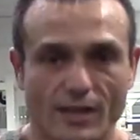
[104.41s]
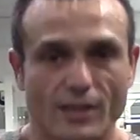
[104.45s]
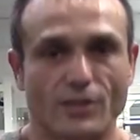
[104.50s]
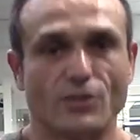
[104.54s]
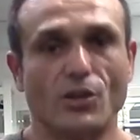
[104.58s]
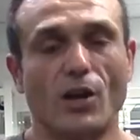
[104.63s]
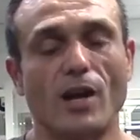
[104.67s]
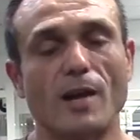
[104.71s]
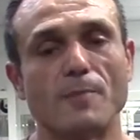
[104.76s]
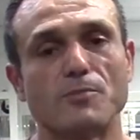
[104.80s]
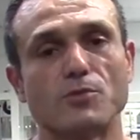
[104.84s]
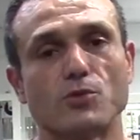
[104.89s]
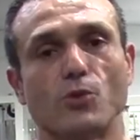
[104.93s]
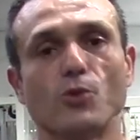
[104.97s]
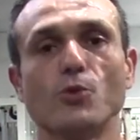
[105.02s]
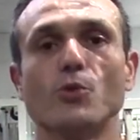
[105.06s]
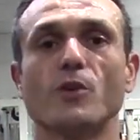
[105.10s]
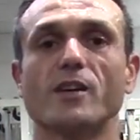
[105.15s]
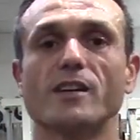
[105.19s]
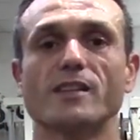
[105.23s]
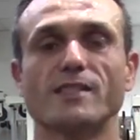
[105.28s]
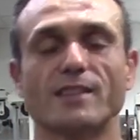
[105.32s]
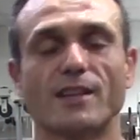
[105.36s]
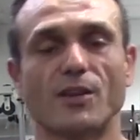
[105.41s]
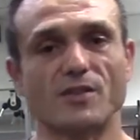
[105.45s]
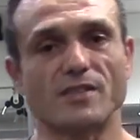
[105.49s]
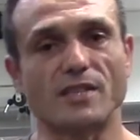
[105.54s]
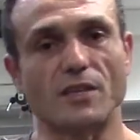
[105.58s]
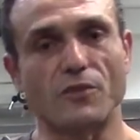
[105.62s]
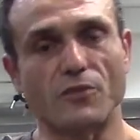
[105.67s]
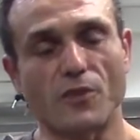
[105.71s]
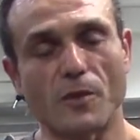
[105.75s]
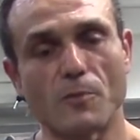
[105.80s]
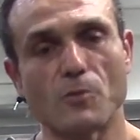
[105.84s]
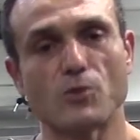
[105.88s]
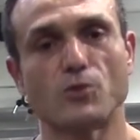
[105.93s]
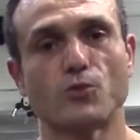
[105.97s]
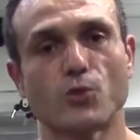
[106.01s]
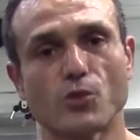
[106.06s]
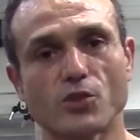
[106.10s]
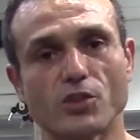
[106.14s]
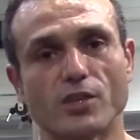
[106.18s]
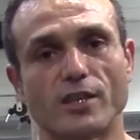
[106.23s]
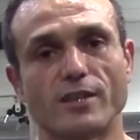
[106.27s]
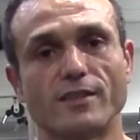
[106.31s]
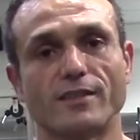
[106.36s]
Dans l'absolu, on restera dans cette fameuse
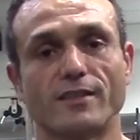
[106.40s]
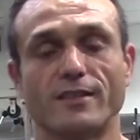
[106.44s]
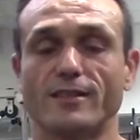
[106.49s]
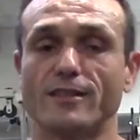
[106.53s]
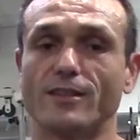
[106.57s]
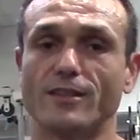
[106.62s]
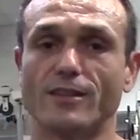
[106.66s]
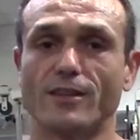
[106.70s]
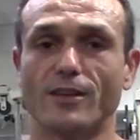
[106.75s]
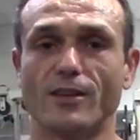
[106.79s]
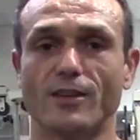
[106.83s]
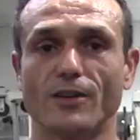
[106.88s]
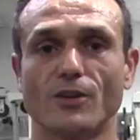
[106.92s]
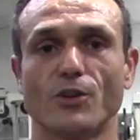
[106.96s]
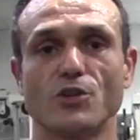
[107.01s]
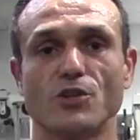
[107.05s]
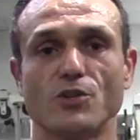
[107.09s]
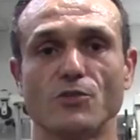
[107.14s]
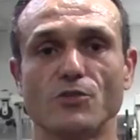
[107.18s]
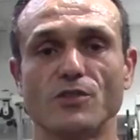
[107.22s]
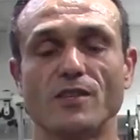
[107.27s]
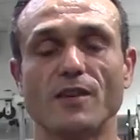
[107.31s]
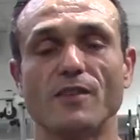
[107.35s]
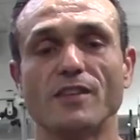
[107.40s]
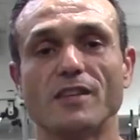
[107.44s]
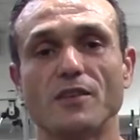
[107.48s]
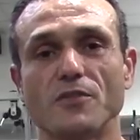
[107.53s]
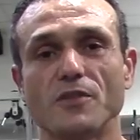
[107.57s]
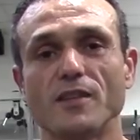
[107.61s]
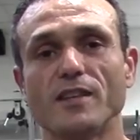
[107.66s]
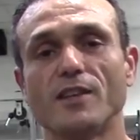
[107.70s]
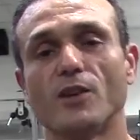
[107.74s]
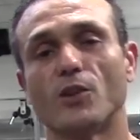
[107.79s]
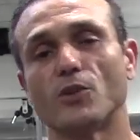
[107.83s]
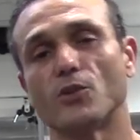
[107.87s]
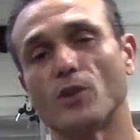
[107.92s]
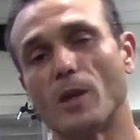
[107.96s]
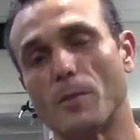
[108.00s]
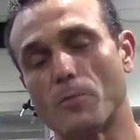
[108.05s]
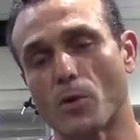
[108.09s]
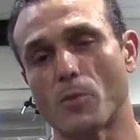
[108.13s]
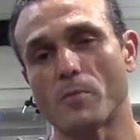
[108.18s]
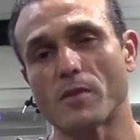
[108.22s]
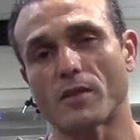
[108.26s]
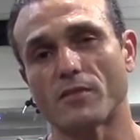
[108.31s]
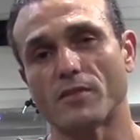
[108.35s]
fourchette euh, que je vous avais définie lors de la
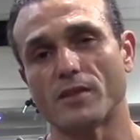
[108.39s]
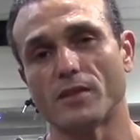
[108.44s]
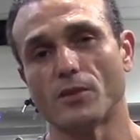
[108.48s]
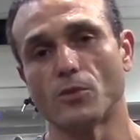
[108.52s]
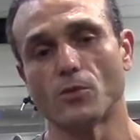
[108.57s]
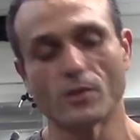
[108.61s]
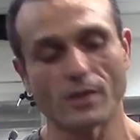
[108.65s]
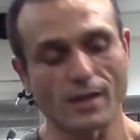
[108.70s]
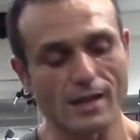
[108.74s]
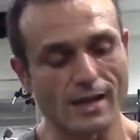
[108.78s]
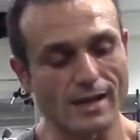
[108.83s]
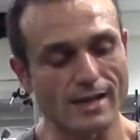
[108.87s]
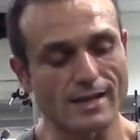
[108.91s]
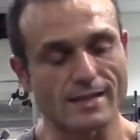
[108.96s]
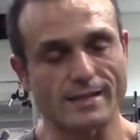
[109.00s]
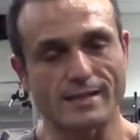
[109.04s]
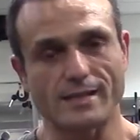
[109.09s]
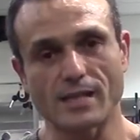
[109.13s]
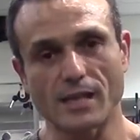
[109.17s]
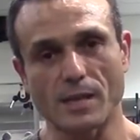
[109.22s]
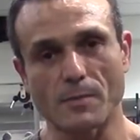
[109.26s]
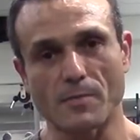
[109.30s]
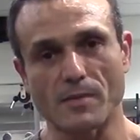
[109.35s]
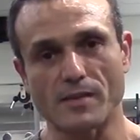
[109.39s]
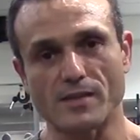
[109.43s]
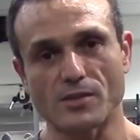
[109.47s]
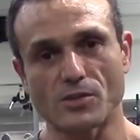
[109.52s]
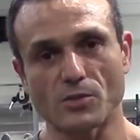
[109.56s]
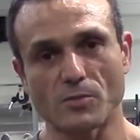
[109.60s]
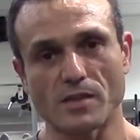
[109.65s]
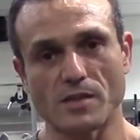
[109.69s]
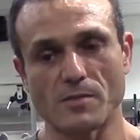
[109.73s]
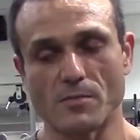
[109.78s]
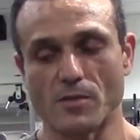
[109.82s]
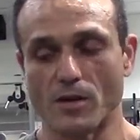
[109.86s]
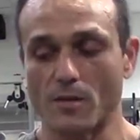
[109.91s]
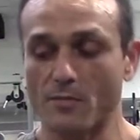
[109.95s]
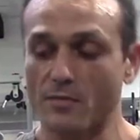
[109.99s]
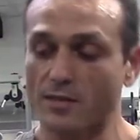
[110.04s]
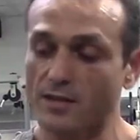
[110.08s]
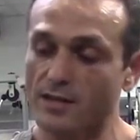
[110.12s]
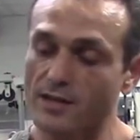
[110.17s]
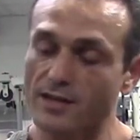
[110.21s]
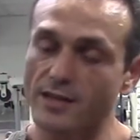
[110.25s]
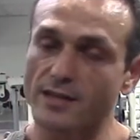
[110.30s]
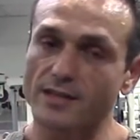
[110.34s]
première vidéo, 6 répétitions minimum,
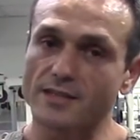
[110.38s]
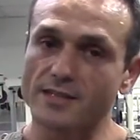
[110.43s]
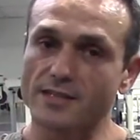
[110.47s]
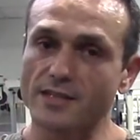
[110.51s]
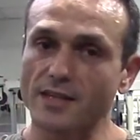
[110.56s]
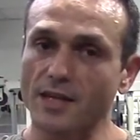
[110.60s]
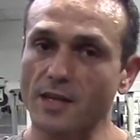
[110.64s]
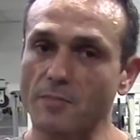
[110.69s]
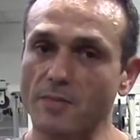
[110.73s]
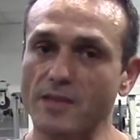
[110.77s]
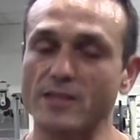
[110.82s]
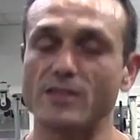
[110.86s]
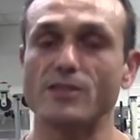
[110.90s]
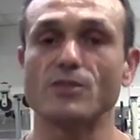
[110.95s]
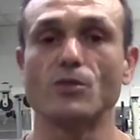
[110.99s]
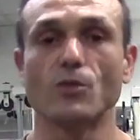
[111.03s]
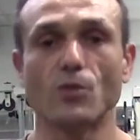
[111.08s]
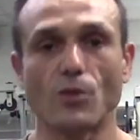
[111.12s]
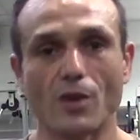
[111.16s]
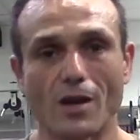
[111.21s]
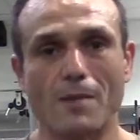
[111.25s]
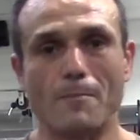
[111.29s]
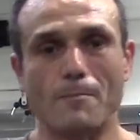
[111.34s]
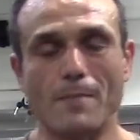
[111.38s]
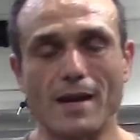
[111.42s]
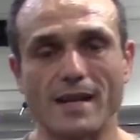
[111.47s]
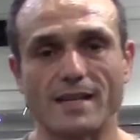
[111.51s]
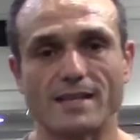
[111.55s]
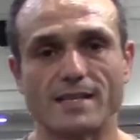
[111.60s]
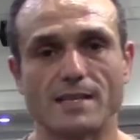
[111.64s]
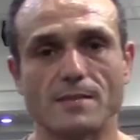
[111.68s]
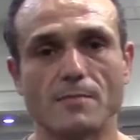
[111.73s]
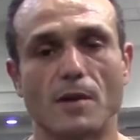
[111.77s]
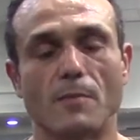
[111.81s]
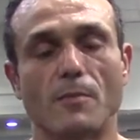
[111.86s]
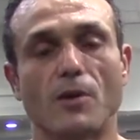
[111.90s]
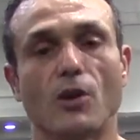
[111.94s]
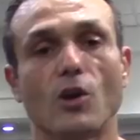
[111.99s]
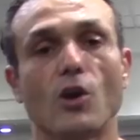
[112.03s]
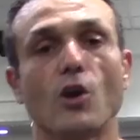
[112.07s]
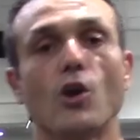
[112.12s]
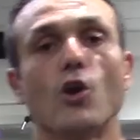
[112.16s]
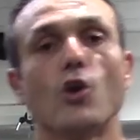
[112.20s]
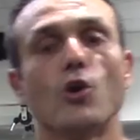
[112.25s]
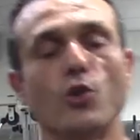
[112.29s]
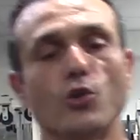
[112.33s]
10 répétitions maximum.
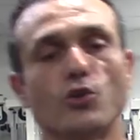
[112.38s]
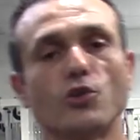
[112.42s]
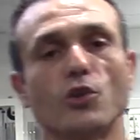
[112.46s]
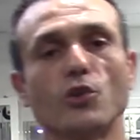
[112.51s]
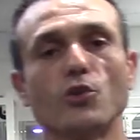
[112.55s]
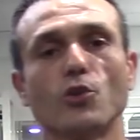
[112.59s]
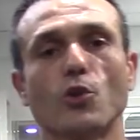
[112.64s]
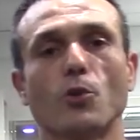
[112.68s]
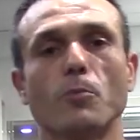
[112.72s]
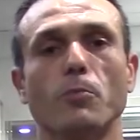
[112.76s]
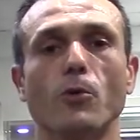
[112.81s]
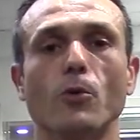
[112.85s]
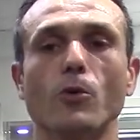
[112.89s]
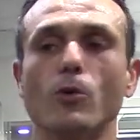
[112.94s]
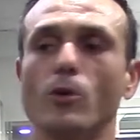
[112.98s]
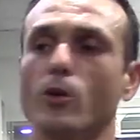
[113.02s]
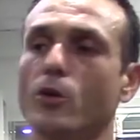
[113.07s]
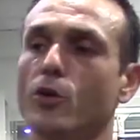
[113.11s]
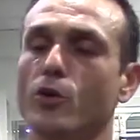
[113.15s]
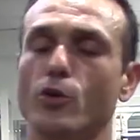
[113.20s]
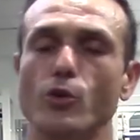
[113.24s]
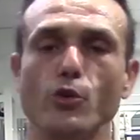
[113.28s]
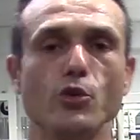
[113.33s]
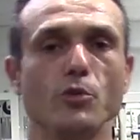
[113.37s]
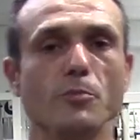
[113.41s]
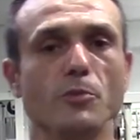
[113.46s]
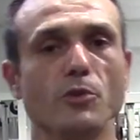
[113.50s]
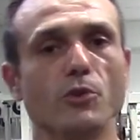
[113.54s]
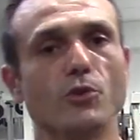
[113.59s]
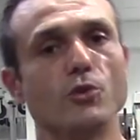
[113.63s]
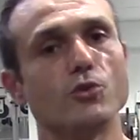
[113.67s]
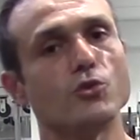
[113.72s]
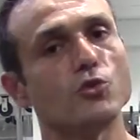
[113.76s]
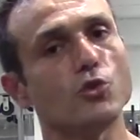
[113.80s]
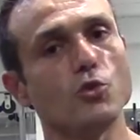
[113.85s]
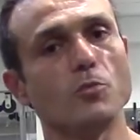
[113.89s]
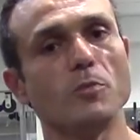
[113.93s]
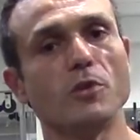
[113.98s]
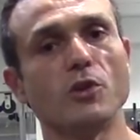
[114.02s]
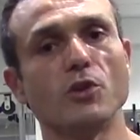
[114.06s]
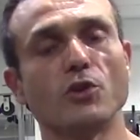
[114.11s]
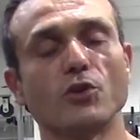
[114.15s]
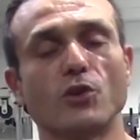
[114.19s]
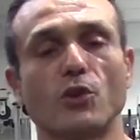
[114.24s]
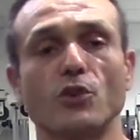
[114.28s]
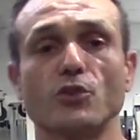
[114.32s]
Le temps de repos, 1 minute, 1
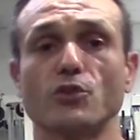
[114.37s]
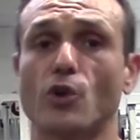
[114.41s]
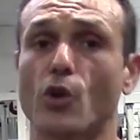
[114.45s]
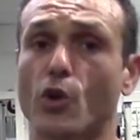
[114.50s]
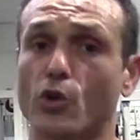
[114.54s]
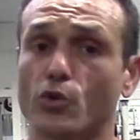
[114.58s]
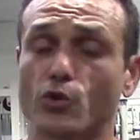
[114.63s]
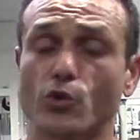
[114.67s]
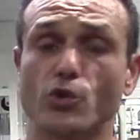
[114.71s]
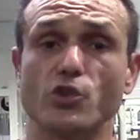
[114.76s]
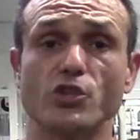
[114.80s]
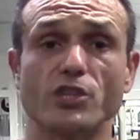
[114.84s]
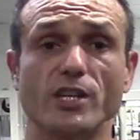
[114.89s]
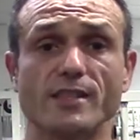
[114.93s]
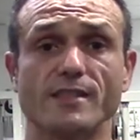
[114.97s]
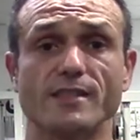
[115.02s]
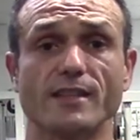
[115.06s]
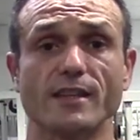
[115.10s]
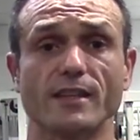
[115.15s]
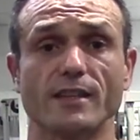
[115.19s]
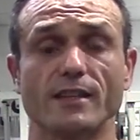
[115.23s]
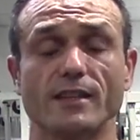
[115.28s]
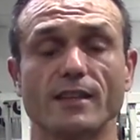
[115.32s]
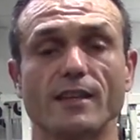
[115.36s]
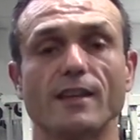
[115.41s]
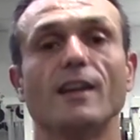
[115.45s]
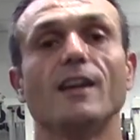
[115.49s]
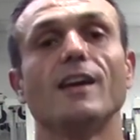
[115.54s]
minute 30 entre chaque série.